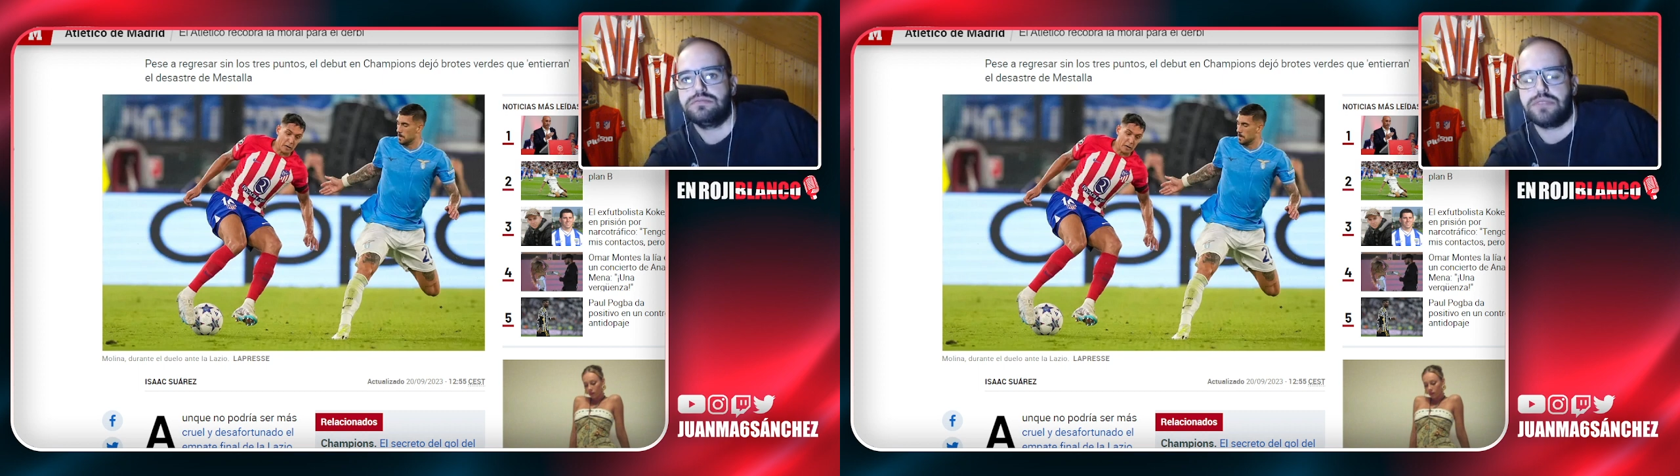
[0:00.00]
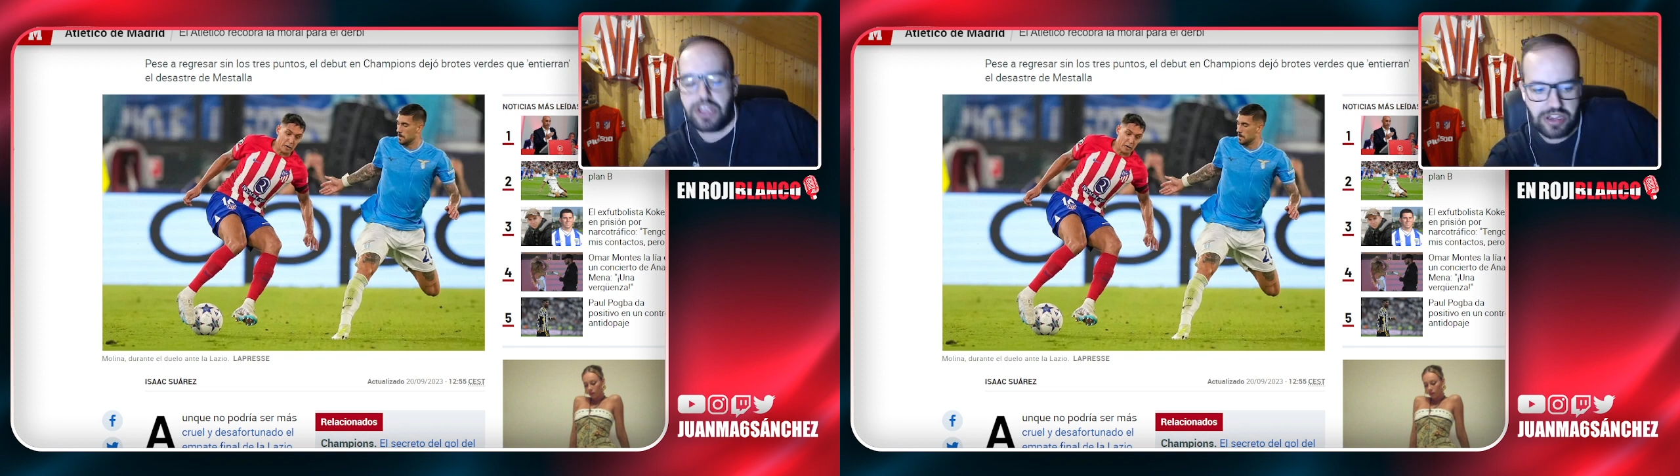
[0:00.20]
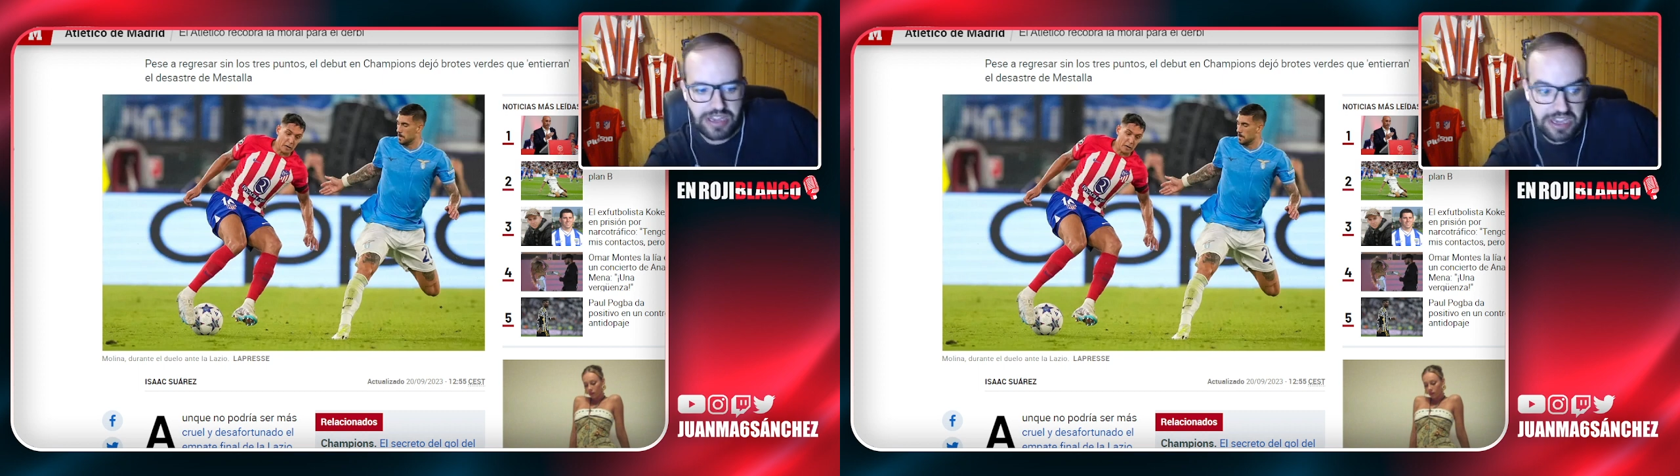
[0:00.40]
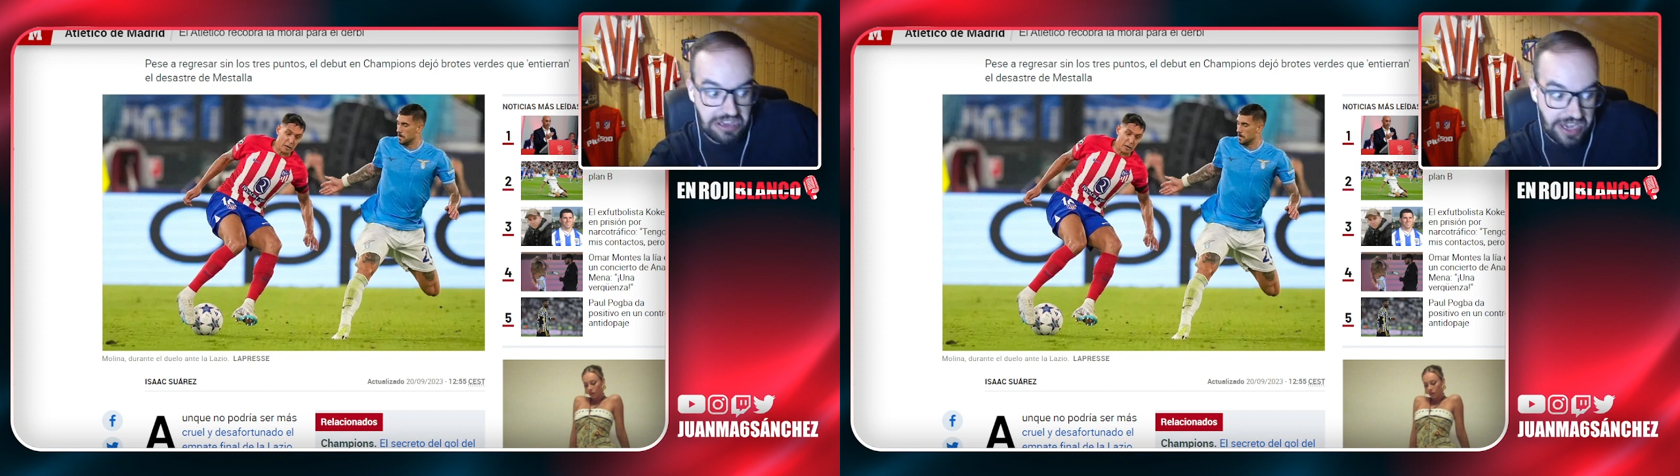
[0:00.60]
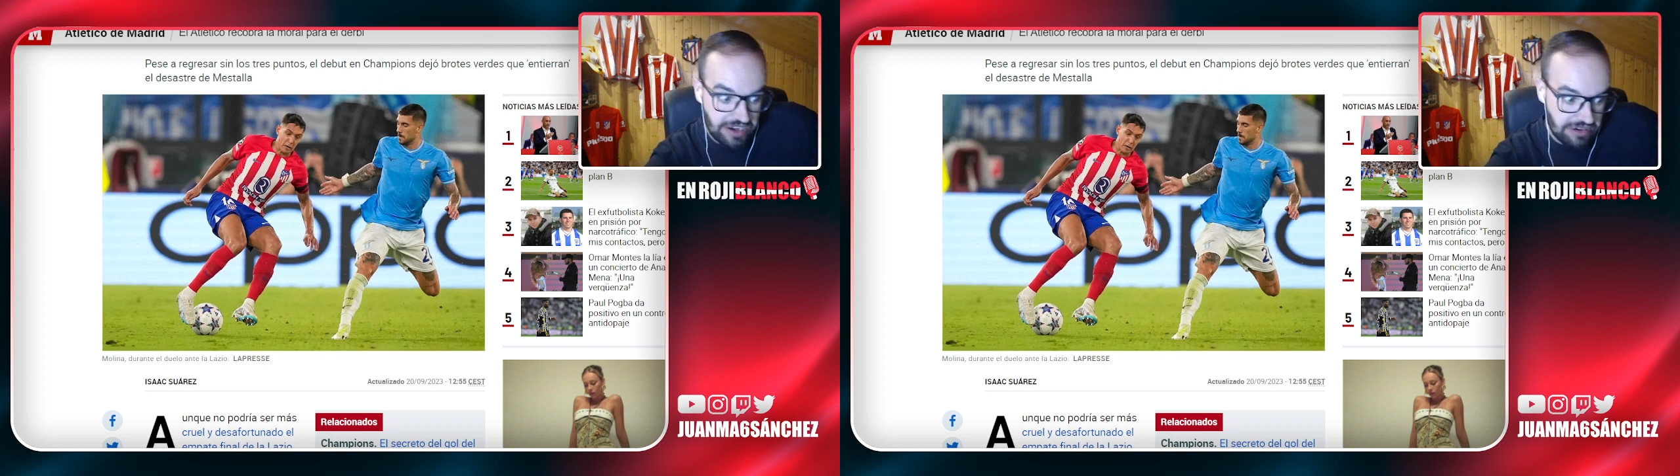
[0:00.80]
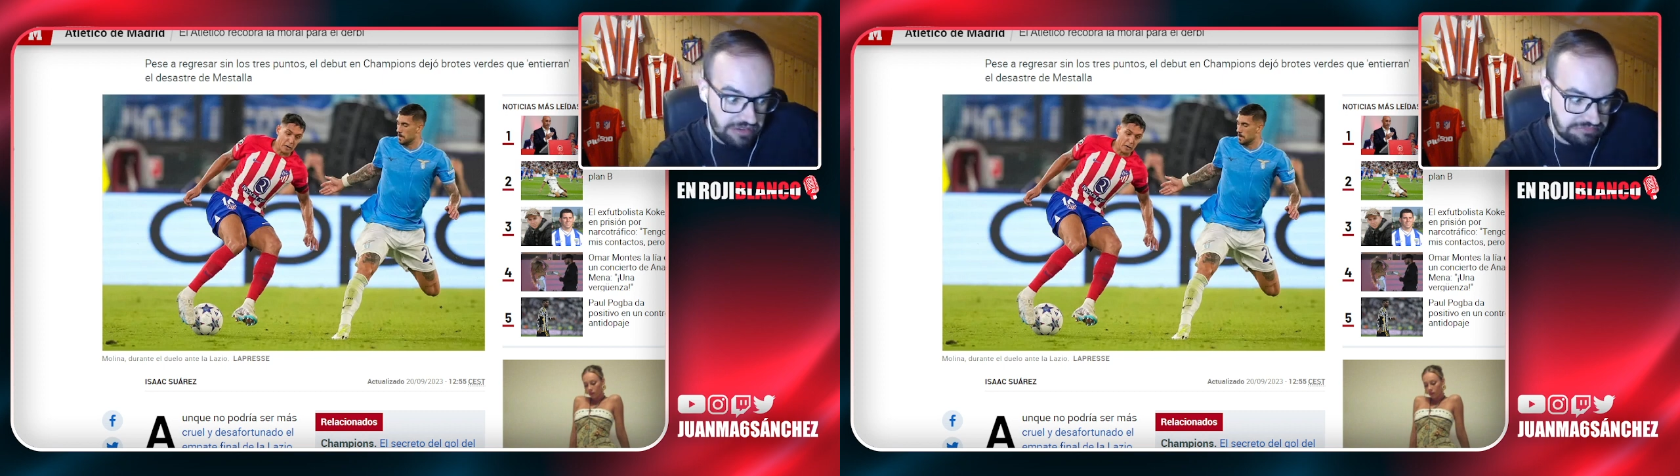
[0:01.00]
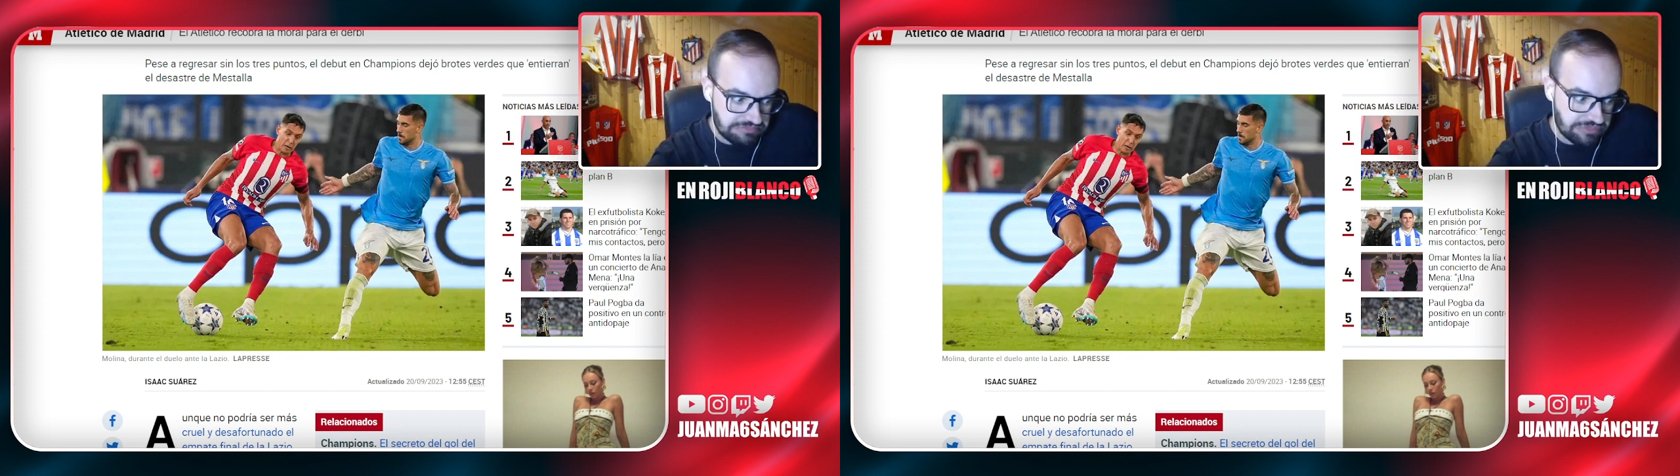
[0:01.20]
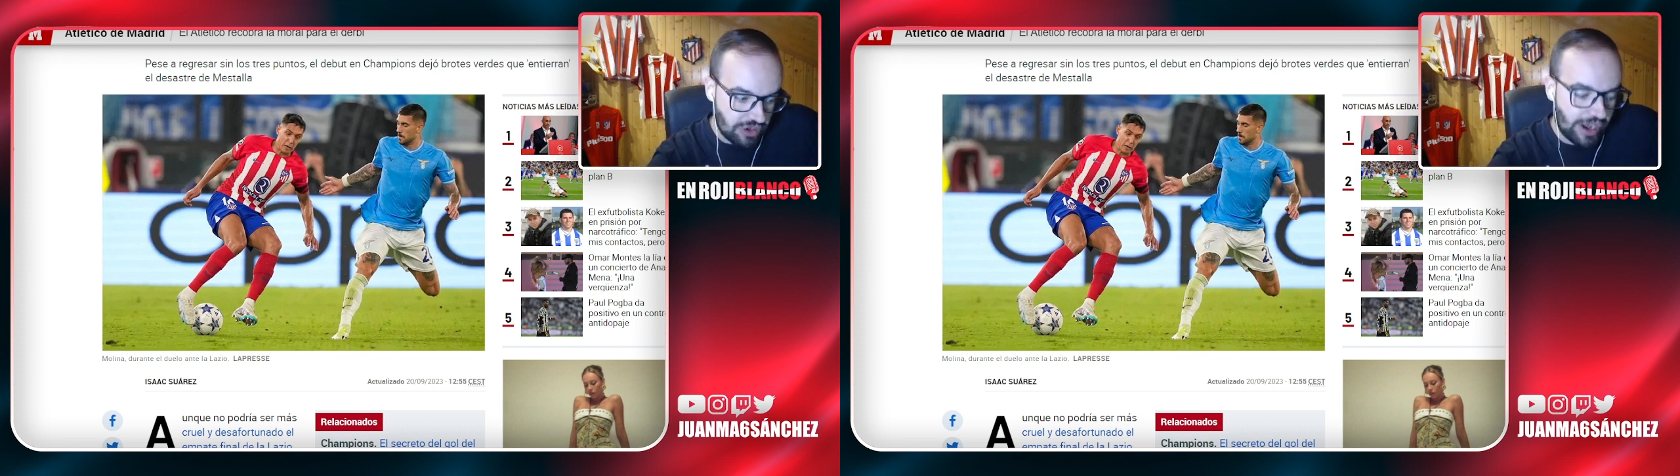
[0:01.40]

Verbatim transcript: Y, creo, no